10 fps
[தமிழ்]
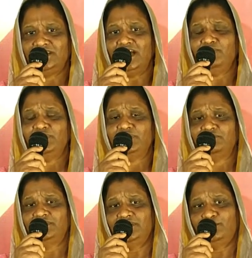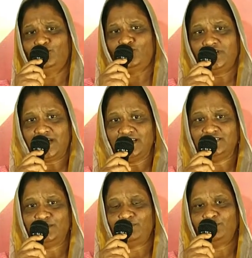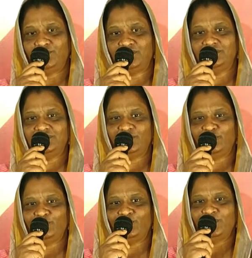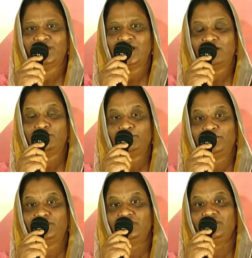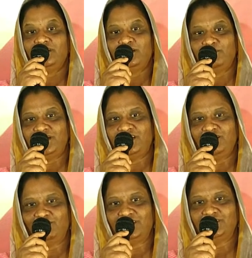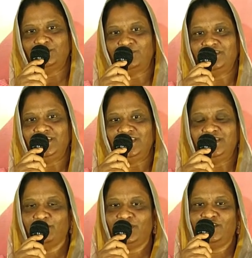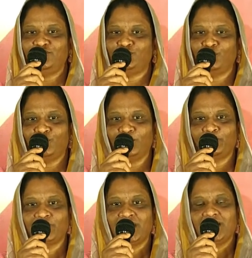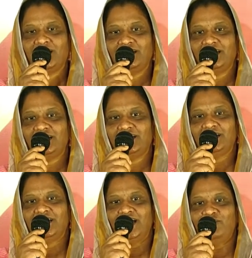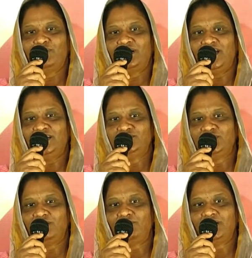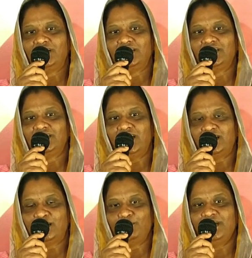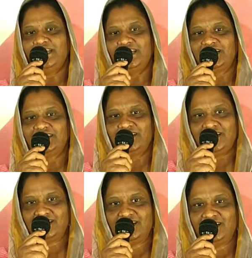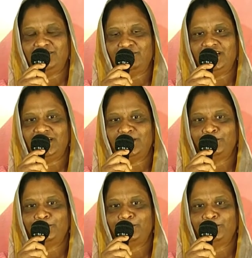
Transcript: தாவீதை வந்து நமக்கு ஒரு ராஜாவாக மட்டும்தான் தெரியும் அவர் பெரிய அரண்மனையில் வாழ்ந்த மாதிரி நாம் நினச்சிக்கிறோம் ஆனால் அவர் ராஜாவாக அரண்மனையில் இருந்த நாட்களை விட